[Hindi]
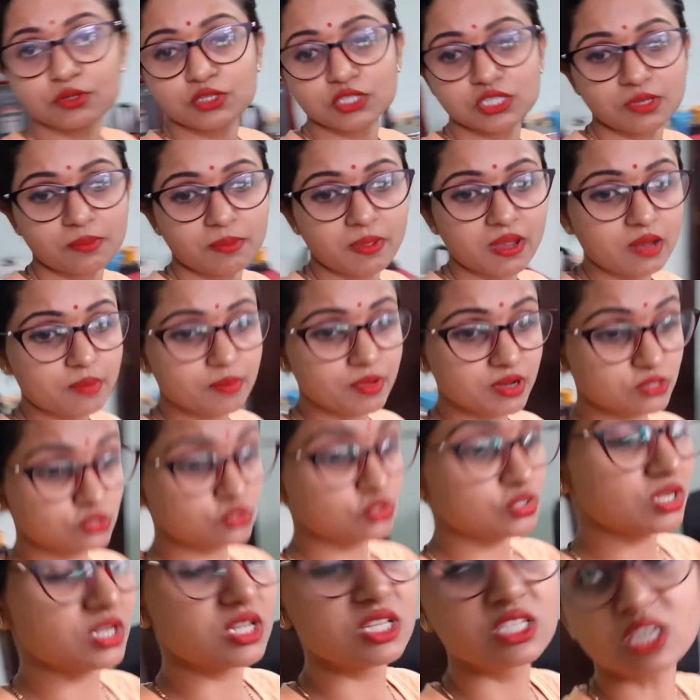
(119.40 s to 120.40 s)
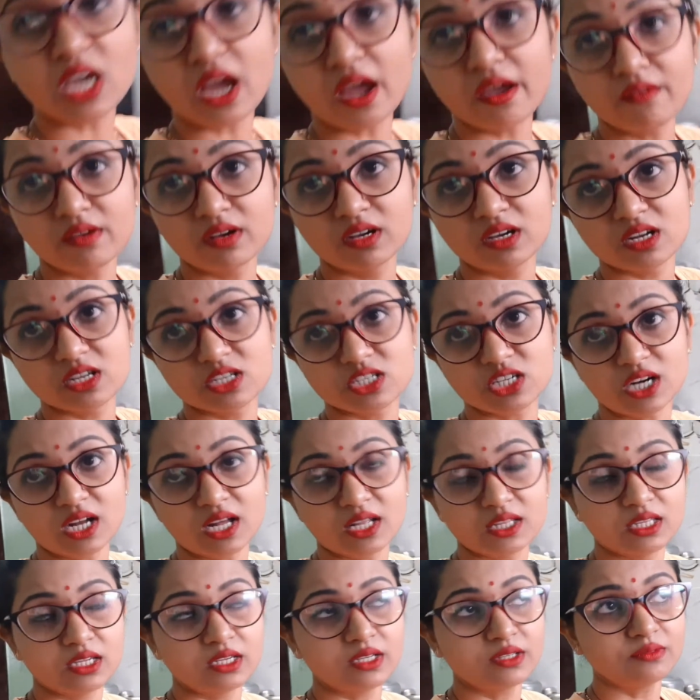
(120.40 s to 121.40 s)
उससे पहले मैंने सोचा कि चाय वगैरह चढ़ा
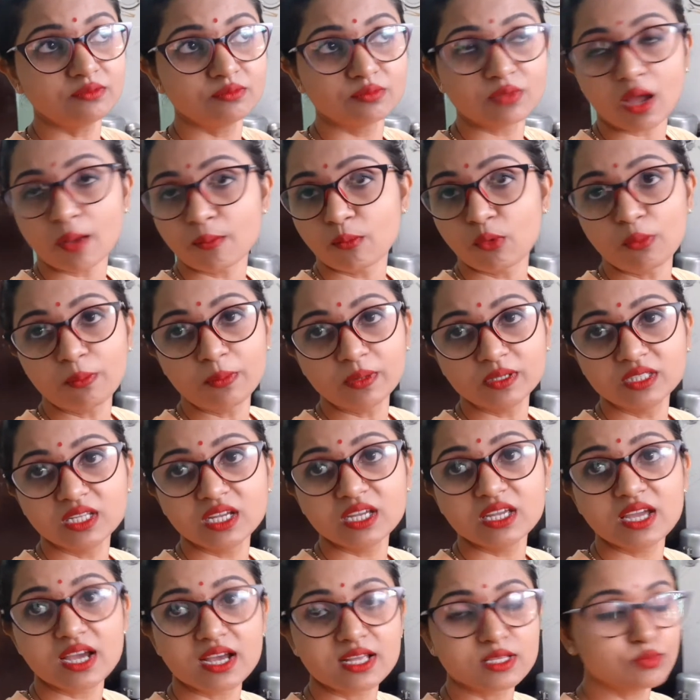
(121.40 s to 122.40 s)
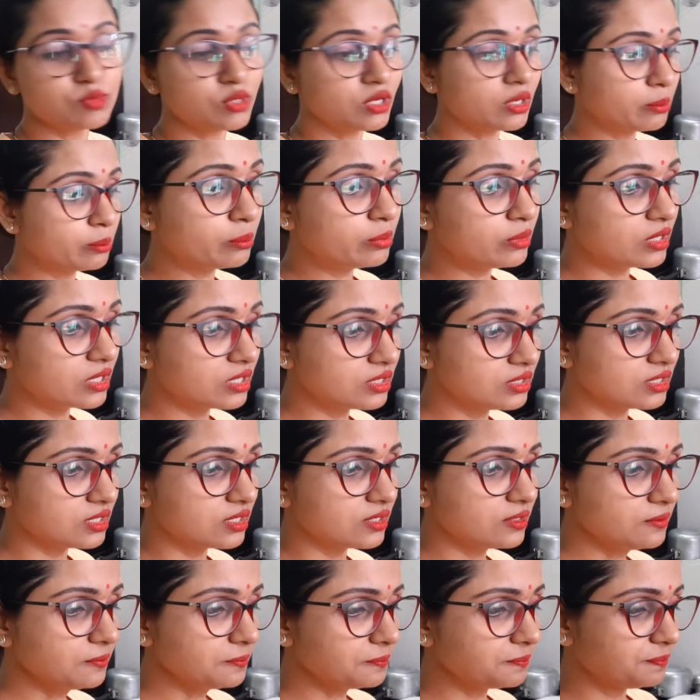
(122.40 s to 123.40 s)
दे आपको पता ही आज मेरा व्रत है